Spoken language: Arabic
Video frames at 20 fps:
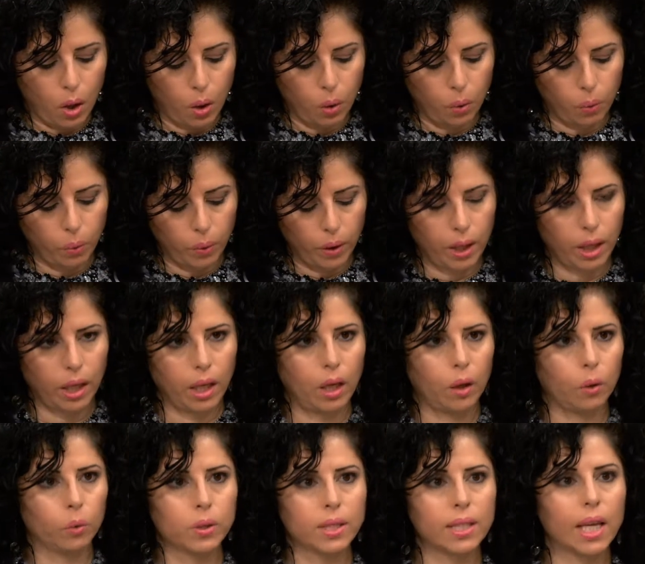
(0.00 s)

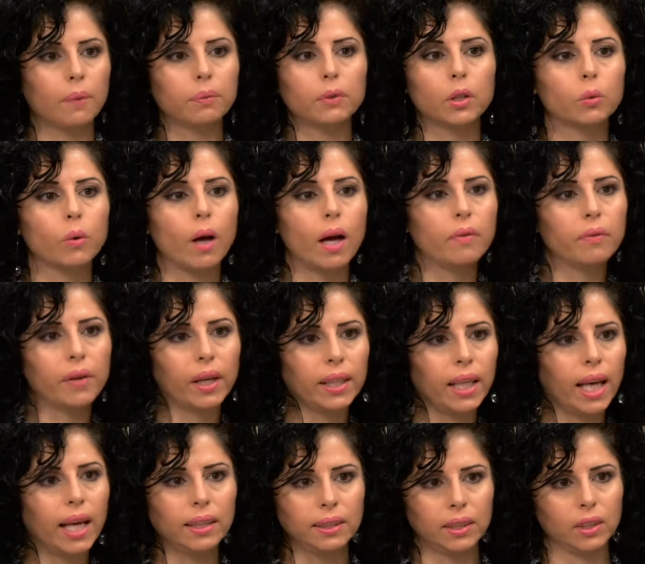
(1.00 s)
وصعب تتوقف
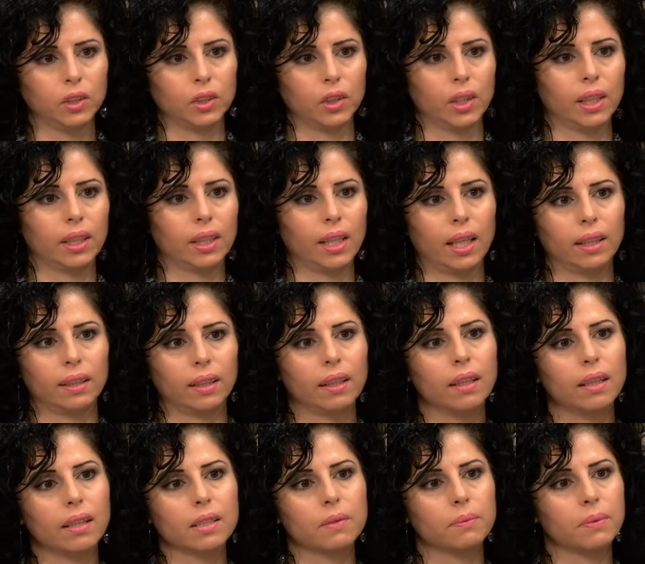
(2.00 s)
عن هذا الشيء يعني
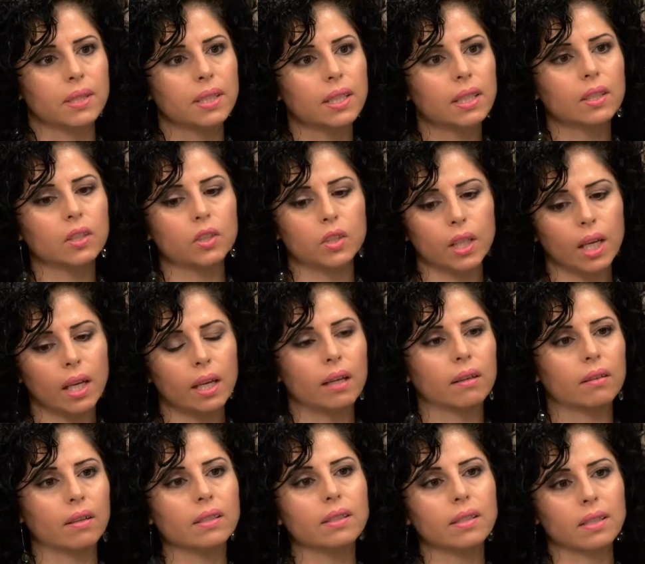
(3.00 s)
خلص بصير شيء
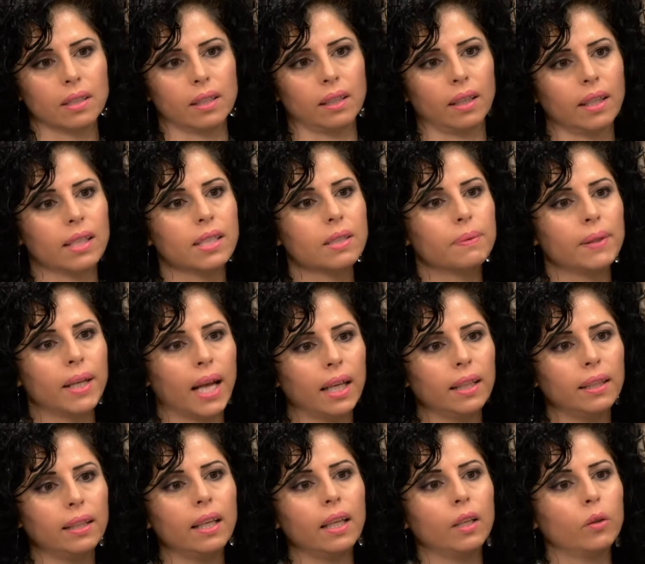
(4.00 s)
قصري غصب
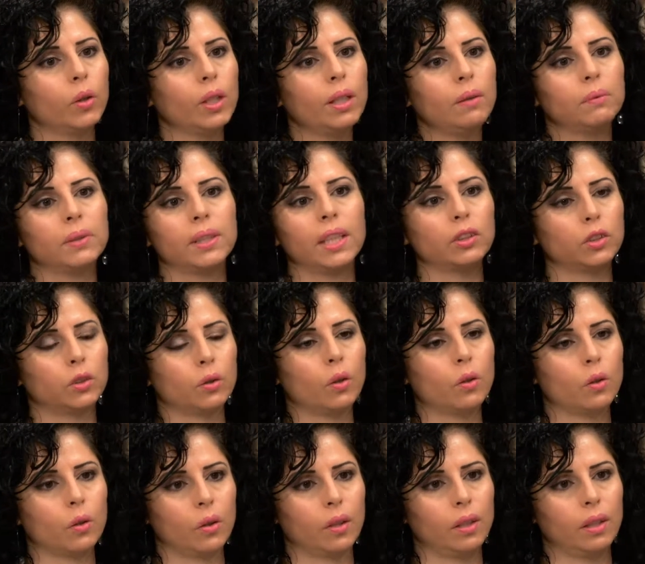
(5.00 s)
عنا انه هي بدها
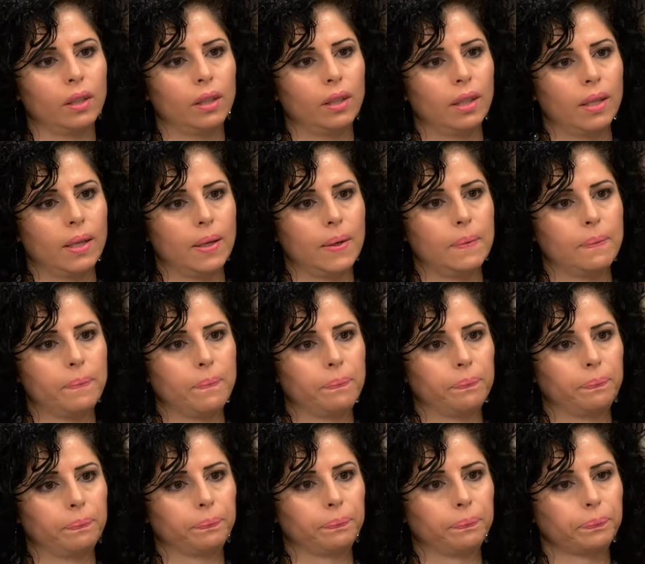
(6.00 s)
تاكل يعني عم
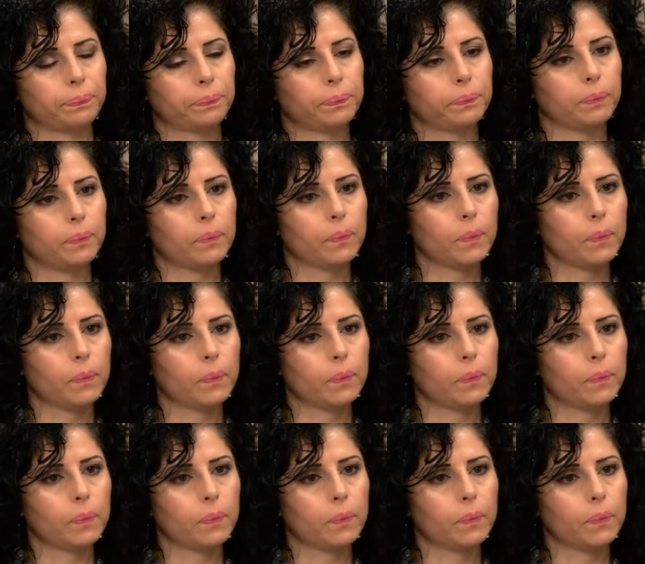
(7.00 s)
نحكي على وضع